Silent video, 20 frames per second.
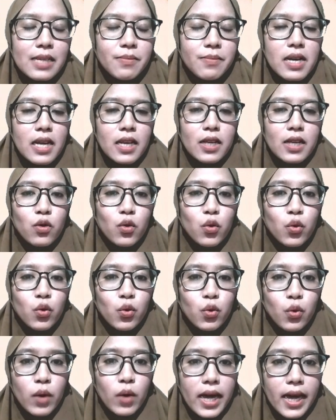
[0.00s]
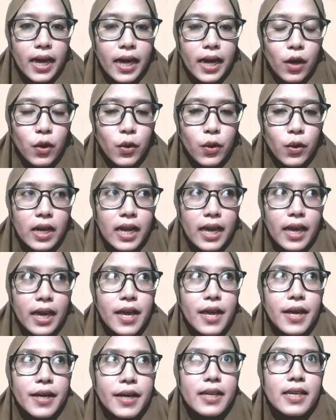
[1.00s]
diberi kue oleh
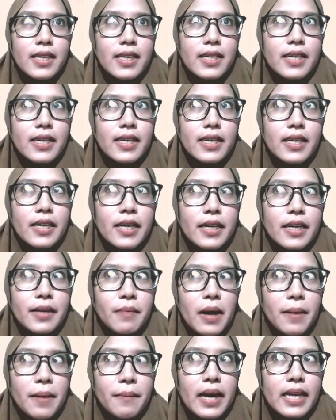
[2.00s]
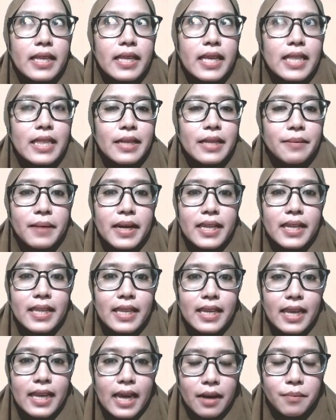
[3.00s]
uh, eh, mamanya
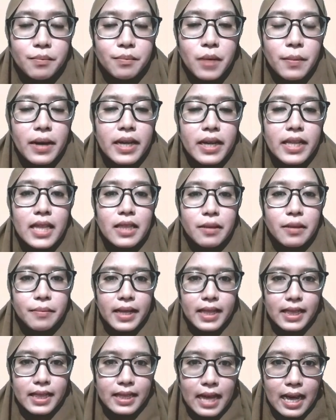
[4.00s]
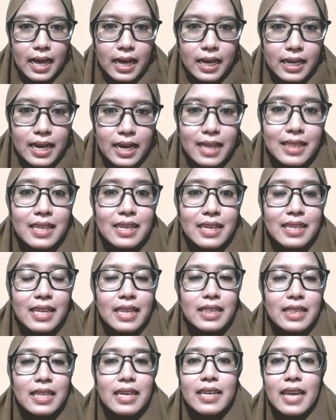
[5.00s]
temannya, mamaknya teman tak. Dan
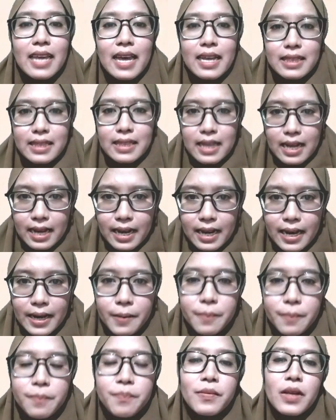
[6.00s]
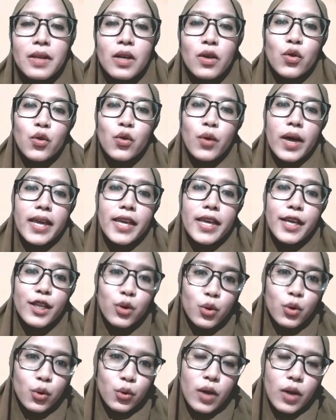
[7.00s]
ternyata, ternyata kue
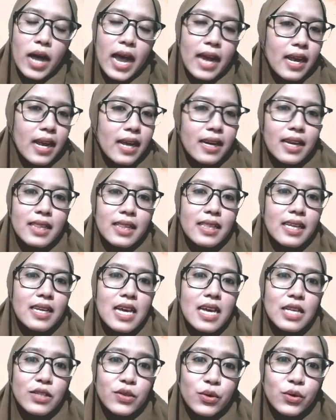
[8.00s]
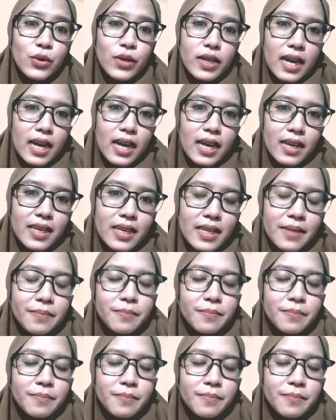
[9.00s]
itu Ananda tidak suka.